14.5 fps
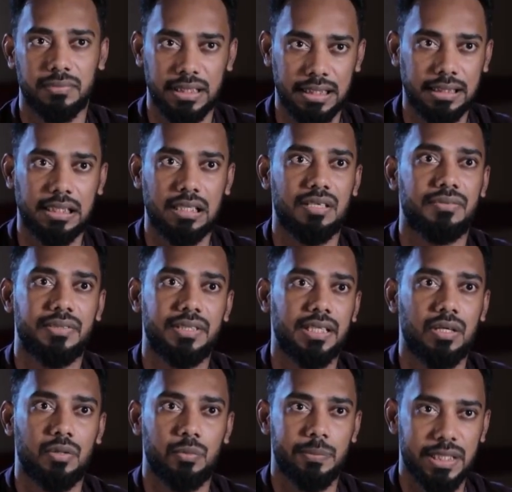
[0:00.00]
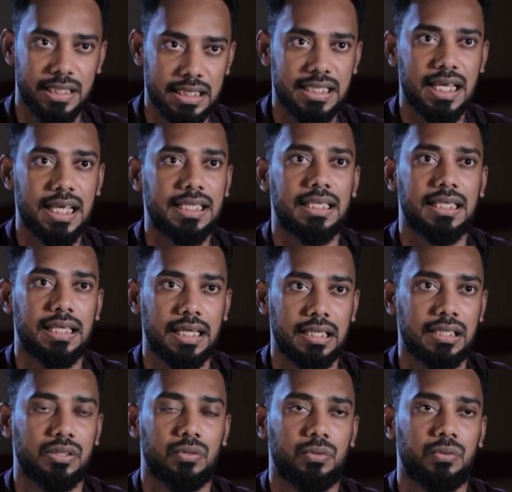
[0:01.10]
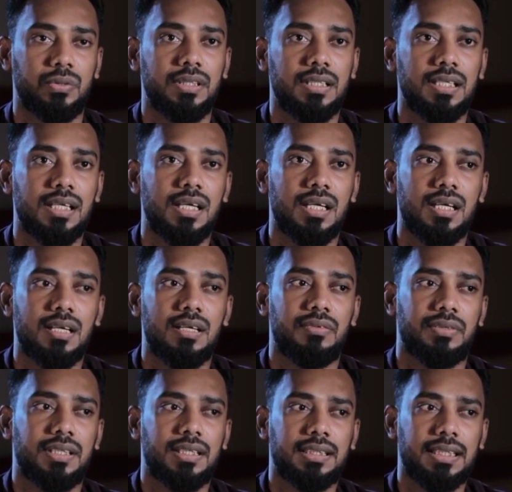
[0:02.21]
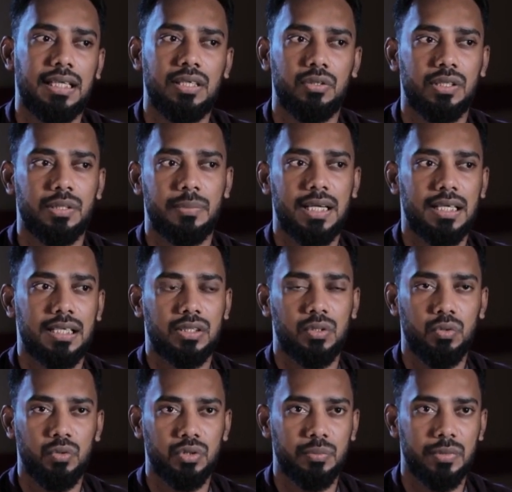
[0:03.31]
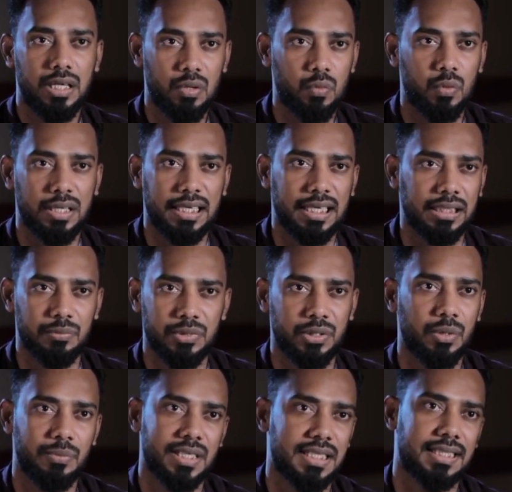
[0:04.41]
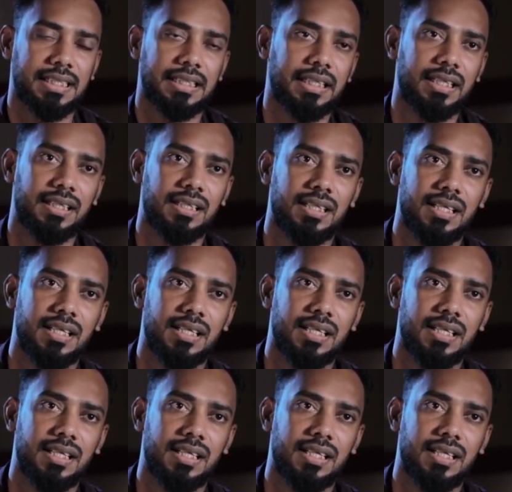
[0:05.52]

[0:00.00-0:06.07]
باحترافية وبإيجاد آلة العود فتعلقي بآلة العود من أول يعني من يومنا صغير